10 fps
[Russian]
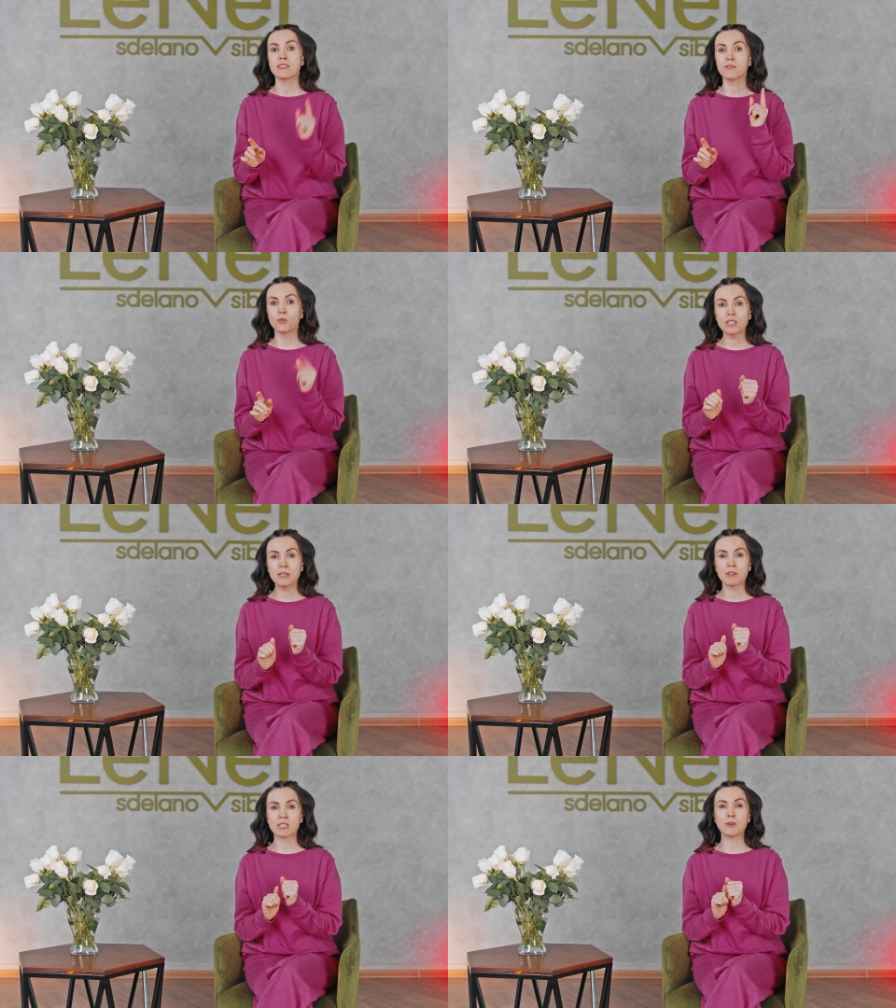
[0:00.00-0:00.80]

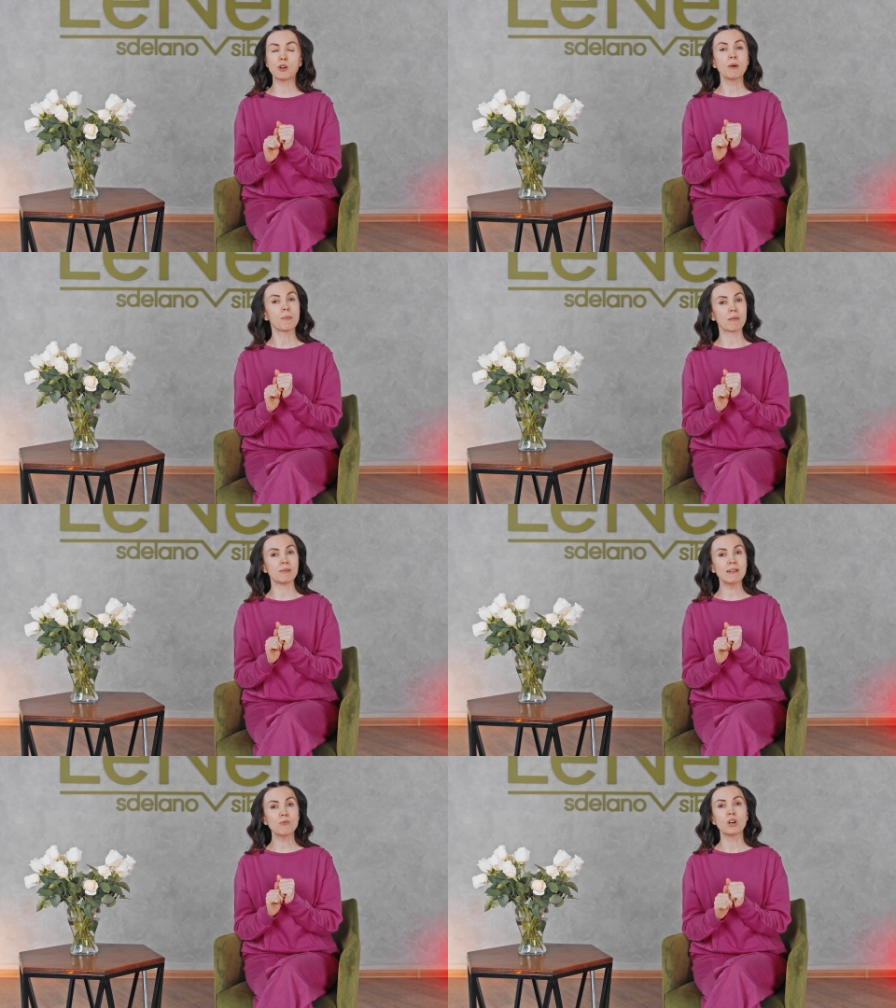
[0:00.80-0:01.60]
Сегодня мы разберем
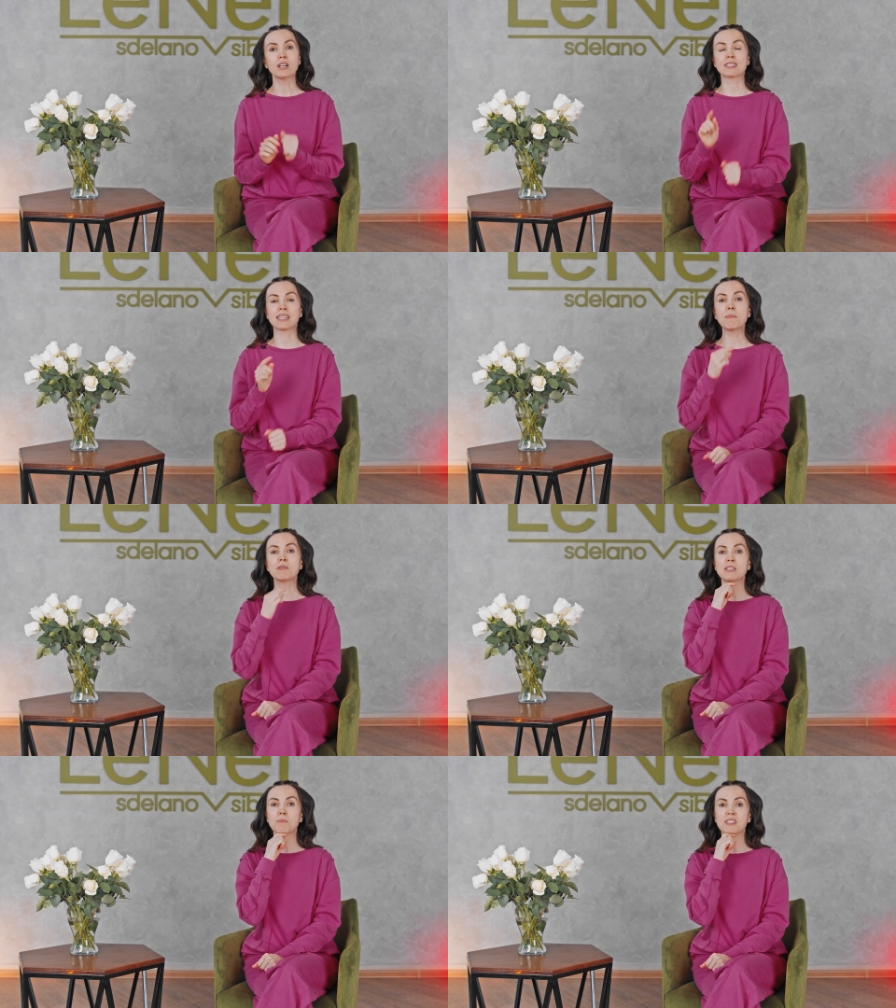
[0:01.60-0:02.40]
проблему
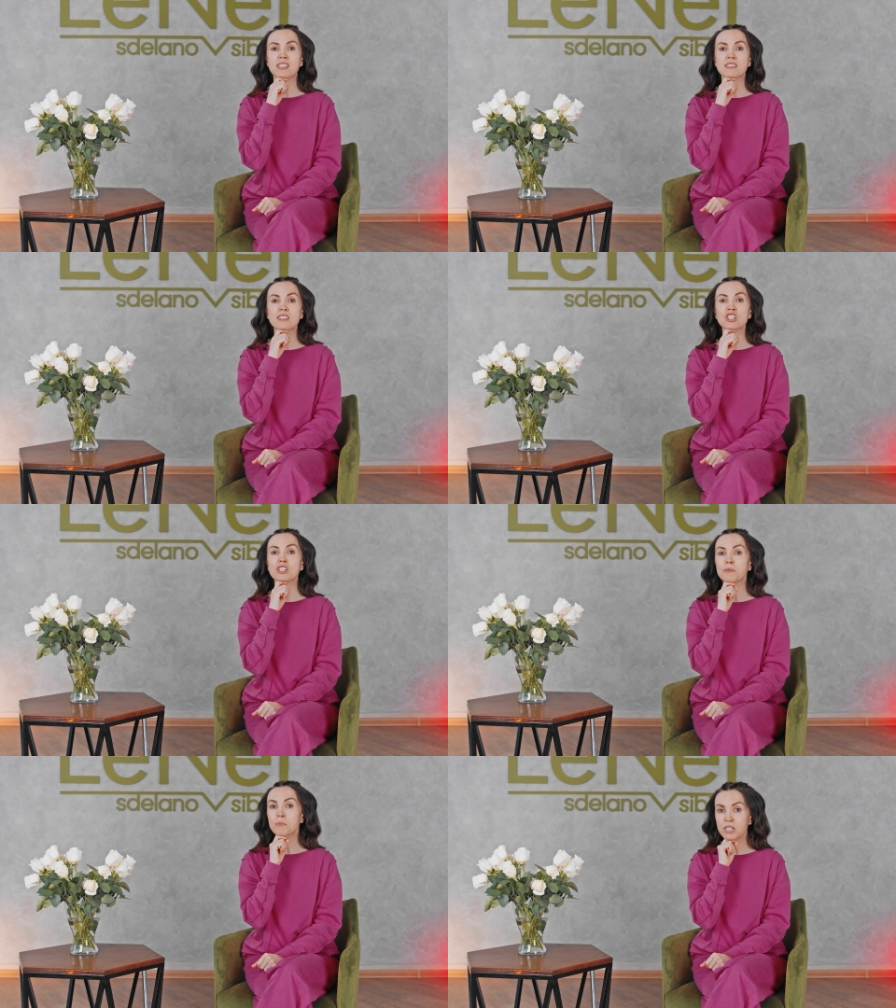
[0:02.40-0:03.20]
слабости
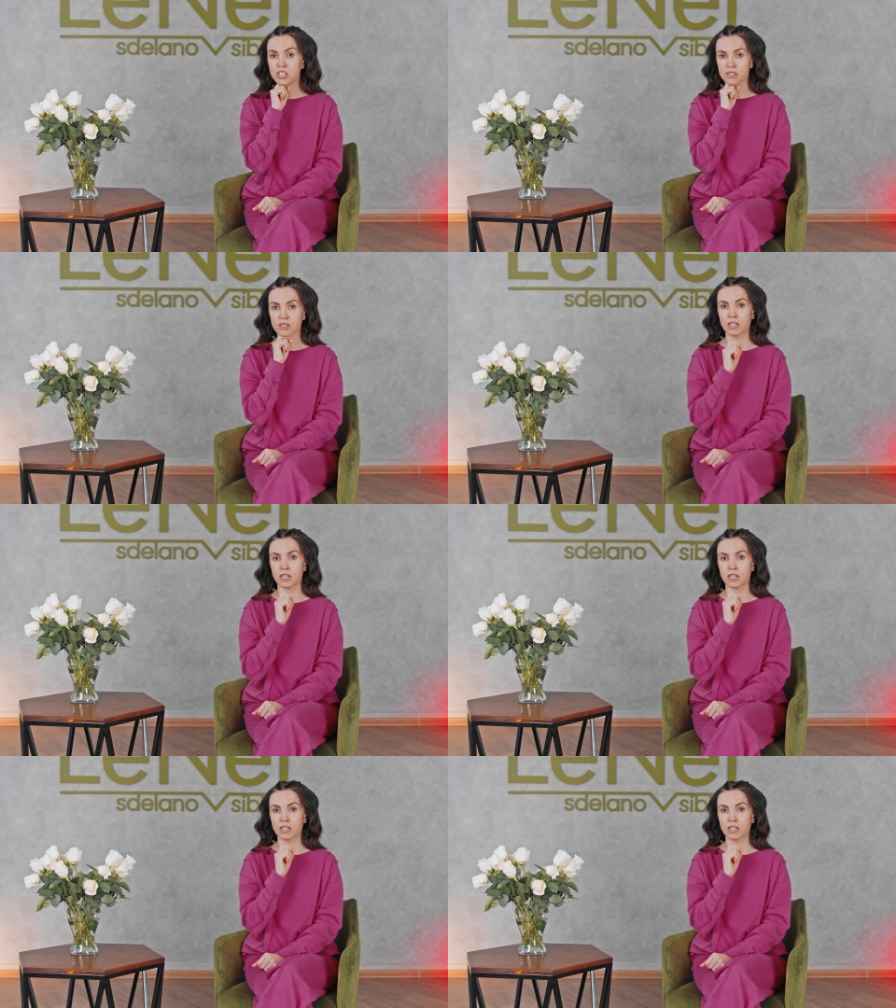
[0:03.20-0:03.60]
подъязычных мышц,